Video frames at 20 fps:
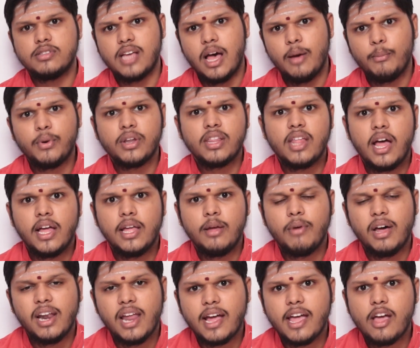సాంప్రదాయం
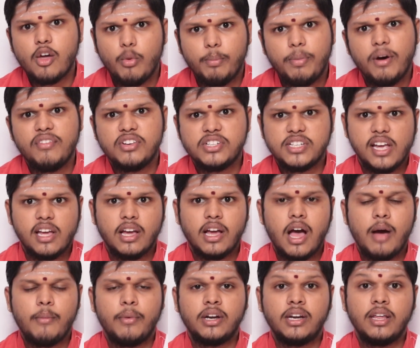అలాగే గొప్ప విషయం
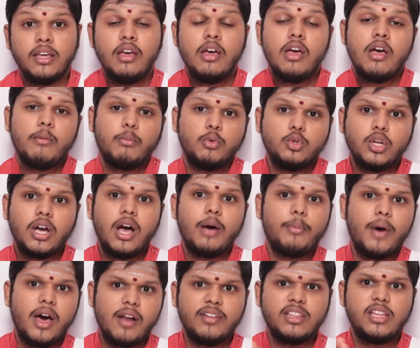కాబట్టి ముందుగా
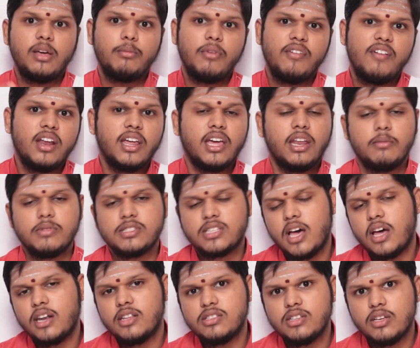పార్వతి అమ్మవారికి
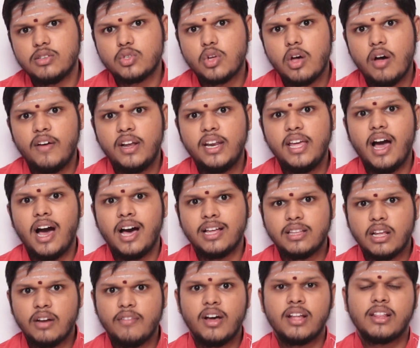నమస్కారం చేసుకోవాలి ఆ
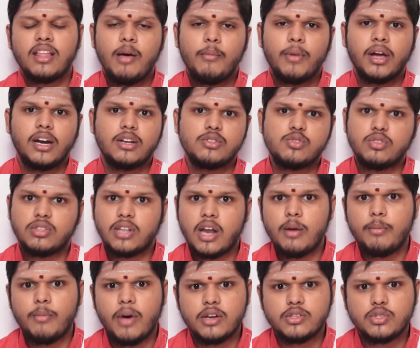తర్వాత ఆ
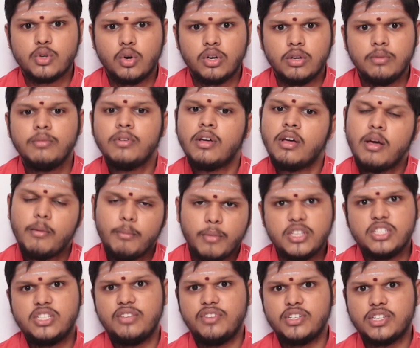మంగళసూత్రాన్ని మార్చుకోవటం
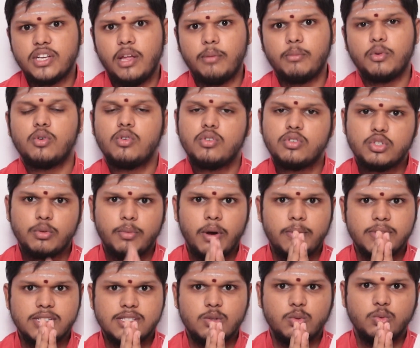మంచి విషయం
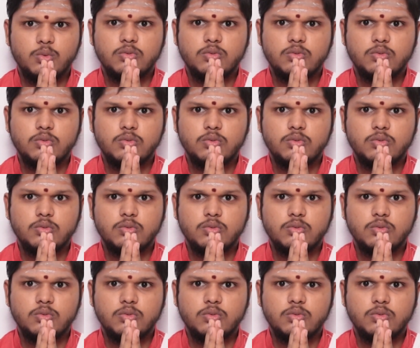శుభమస్తు